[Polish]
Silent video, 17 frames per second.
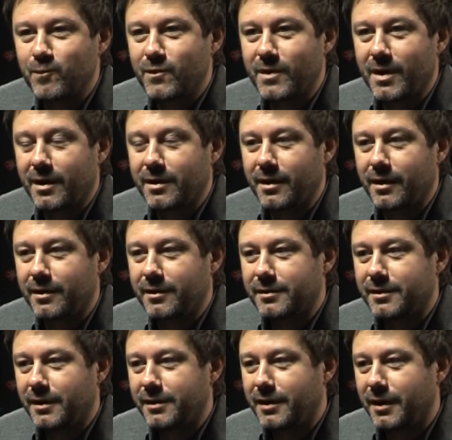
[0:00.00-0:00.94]
tak jak,
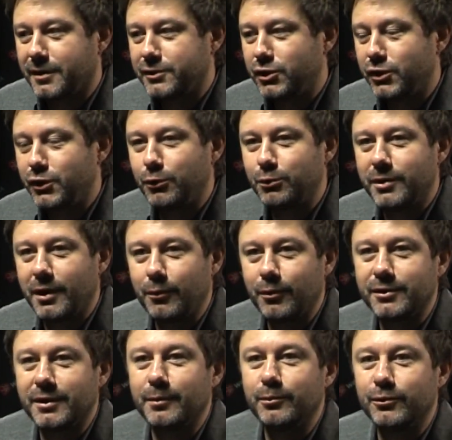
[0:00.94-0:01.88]
tak jak się nie
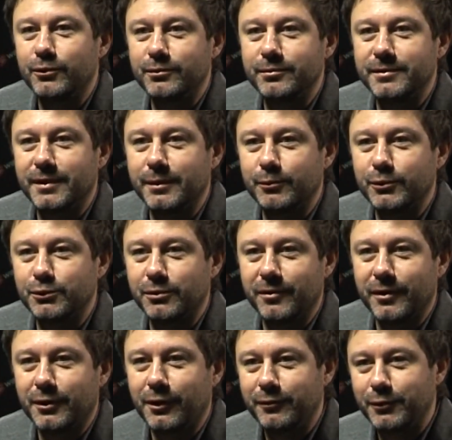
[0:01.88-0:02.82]
udało temu, temu
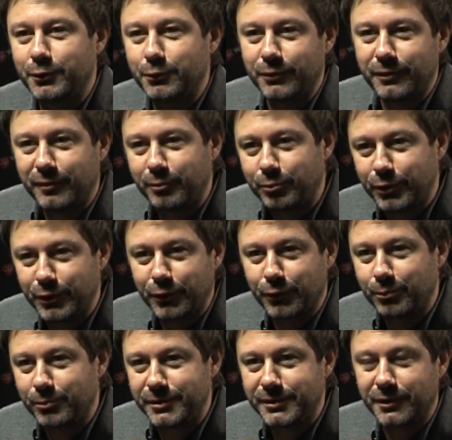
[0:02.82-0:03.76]
człowiekowi, który
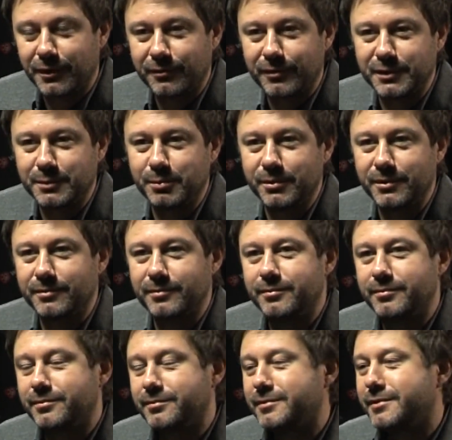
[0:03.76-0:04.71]
wpłynął blisko wyspy
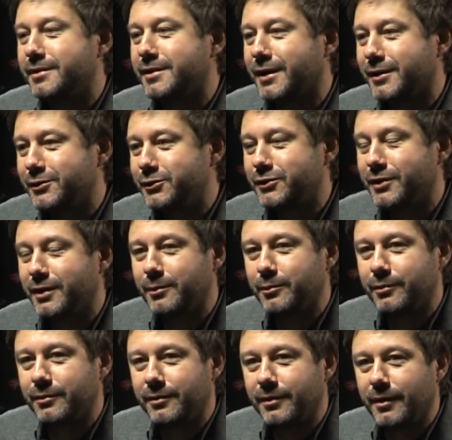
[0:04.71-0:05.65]
kilka dni
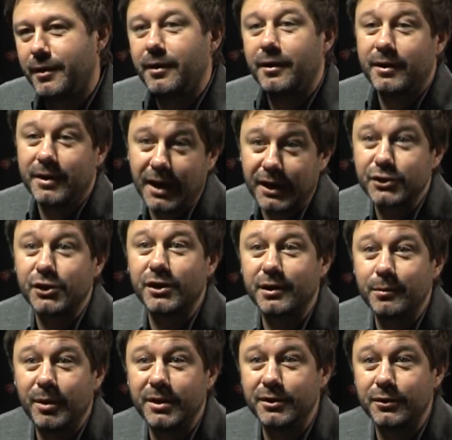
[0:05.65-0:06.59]
temu. Ja się
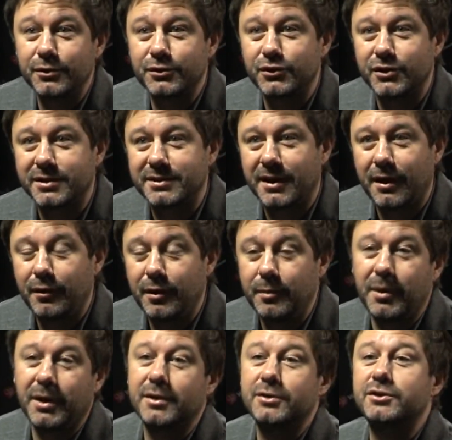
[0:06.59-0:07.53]
chyba nie
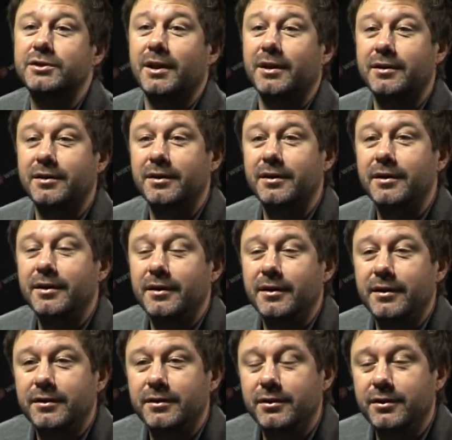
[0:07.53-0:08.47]
roztrzaskałem, ale czy tak,
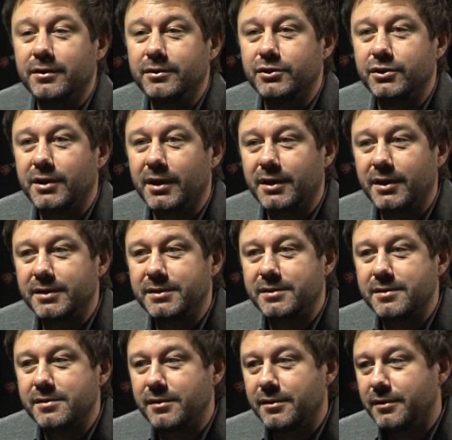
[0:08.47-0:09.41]
y, czy tak
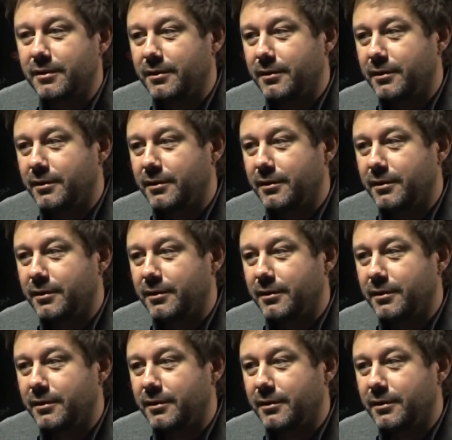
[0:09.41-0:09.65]
jest y,